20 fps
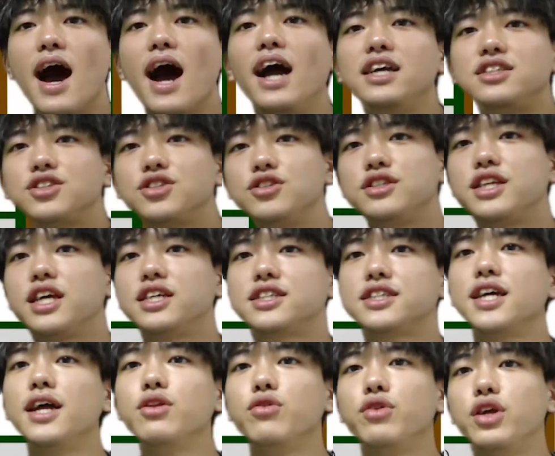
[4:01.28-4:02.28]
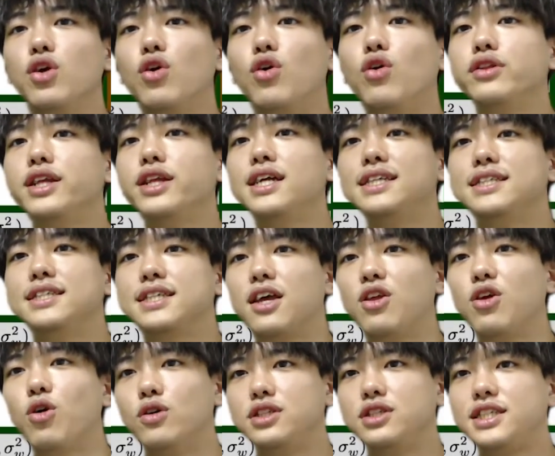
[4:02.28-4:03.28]
はい、続いてスタンの利用なんですけ
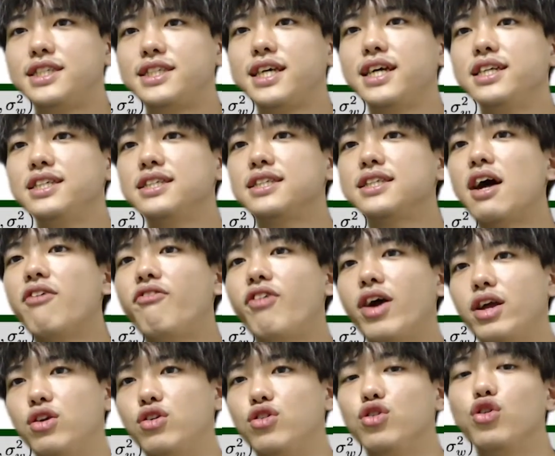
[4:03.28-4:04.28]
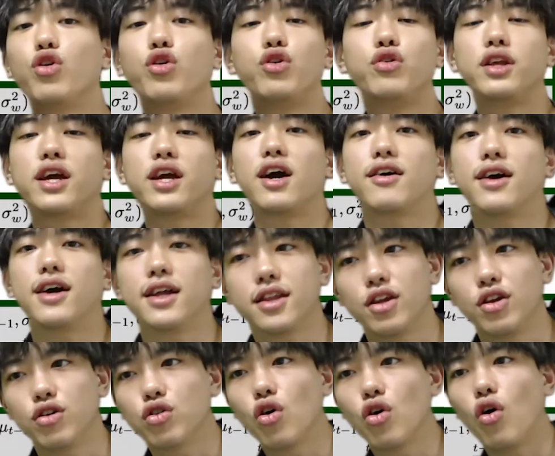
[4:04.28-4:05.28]
ど、実際にスタンファイルどういうふうに書くかっ
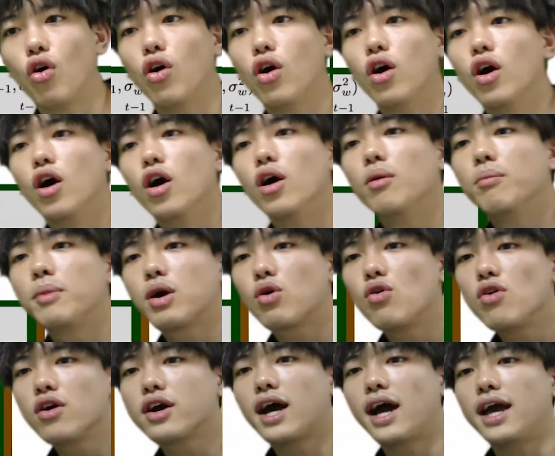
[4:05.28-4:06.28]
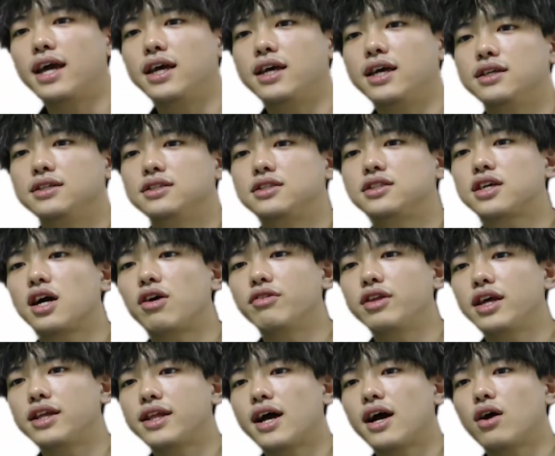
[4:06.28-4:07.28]
ていうと、まあ、今回使う
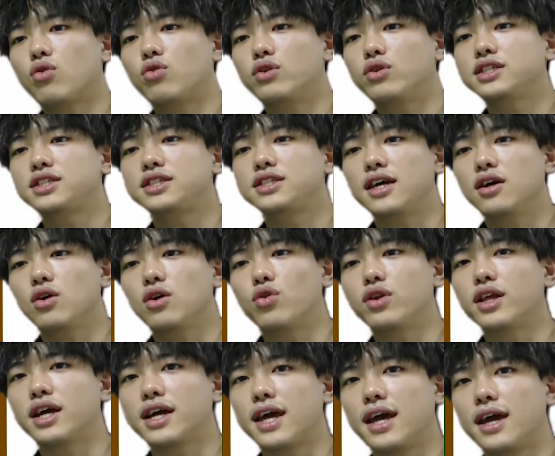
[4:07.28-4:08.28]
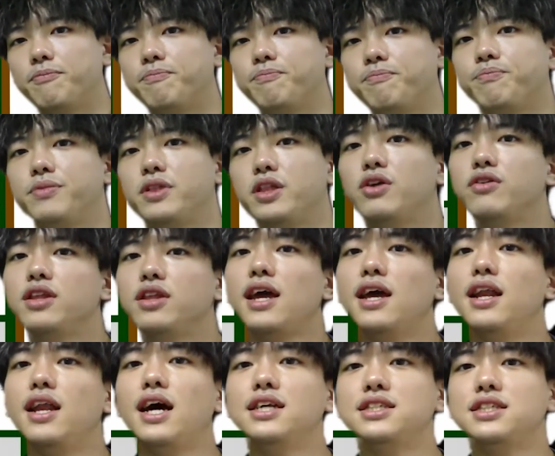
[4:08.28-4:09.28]
データ、これですね。これだけ。なの
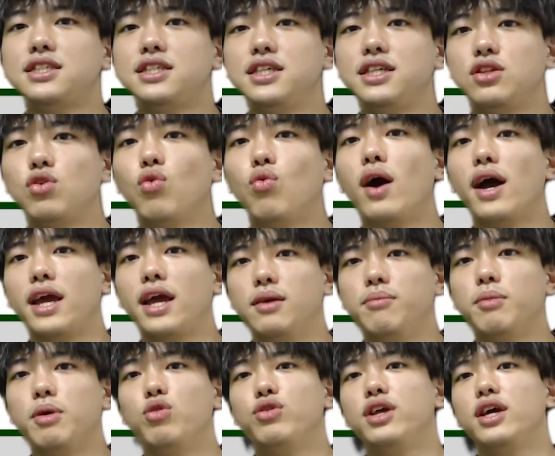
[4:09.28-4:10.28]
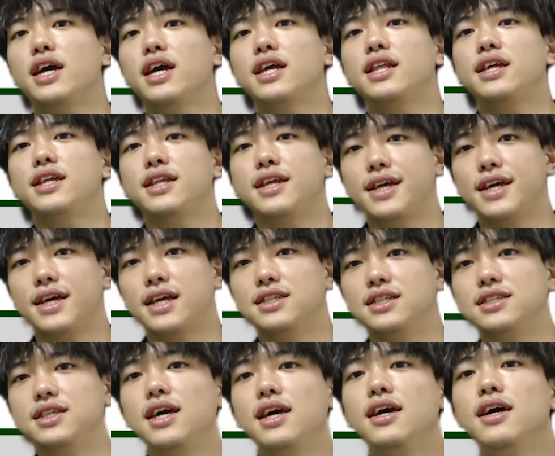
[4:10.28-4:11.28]
で、ラージ T と Y、まあ、売上データだけで
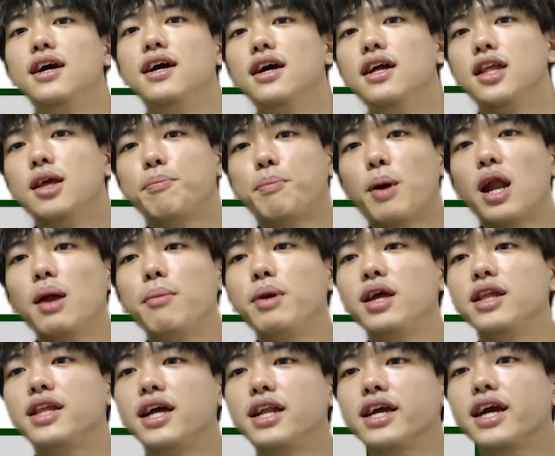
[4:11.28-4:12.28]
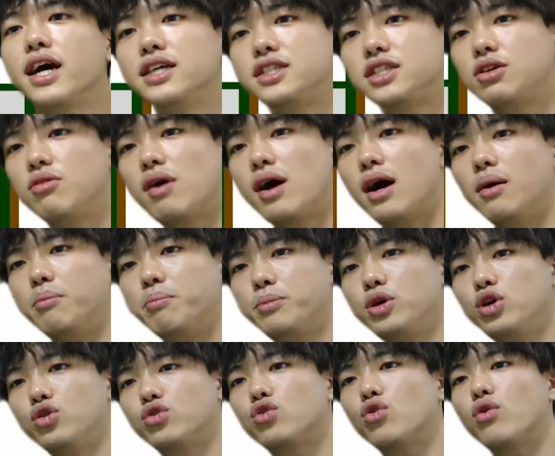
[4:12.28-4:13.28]
すね。で、パラメータに関しては、
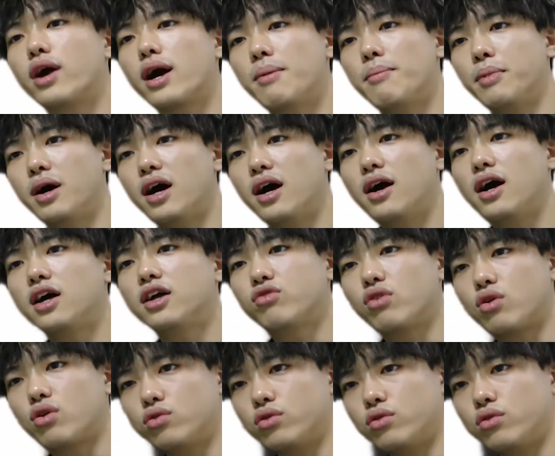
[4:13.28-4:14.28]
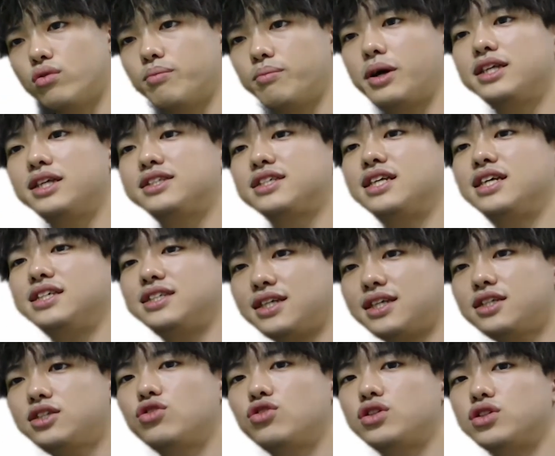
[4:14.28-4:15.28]
ミューとガンマ、あとはこのばらつきです
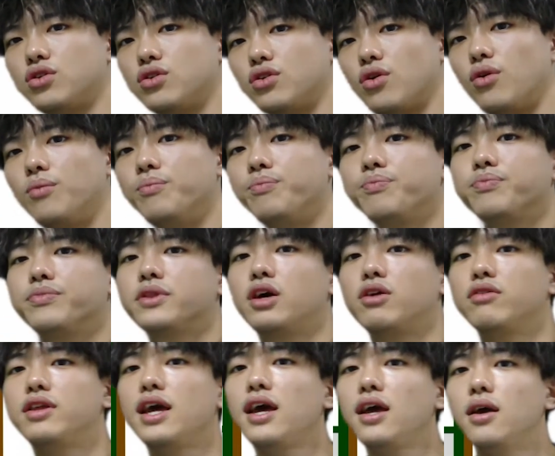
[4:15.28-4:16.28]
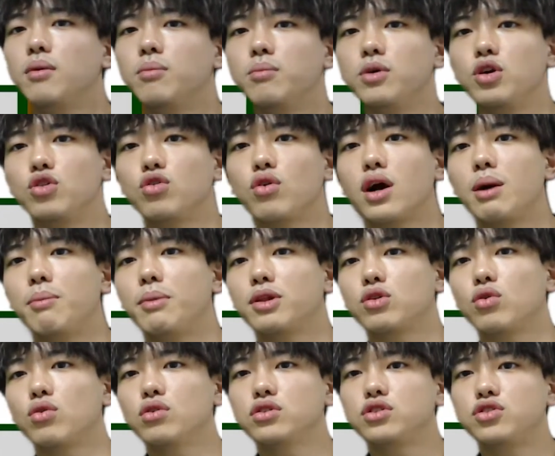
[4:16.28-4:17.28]
ね、それぞれの。なので、ミューとガンマ
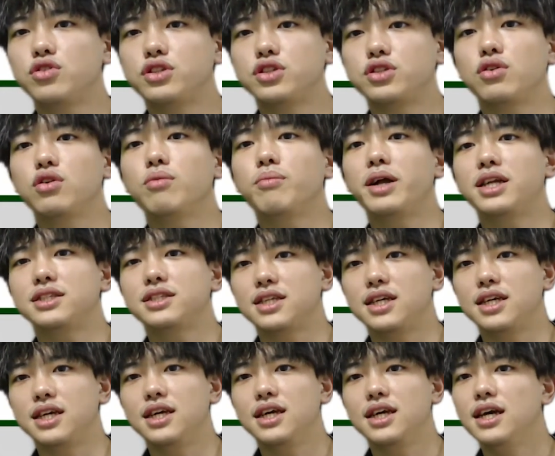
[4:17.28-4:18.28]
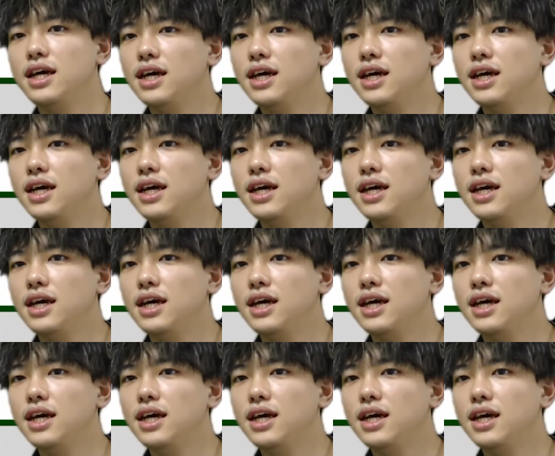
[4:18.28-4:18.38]
とそれぞれのばらつき。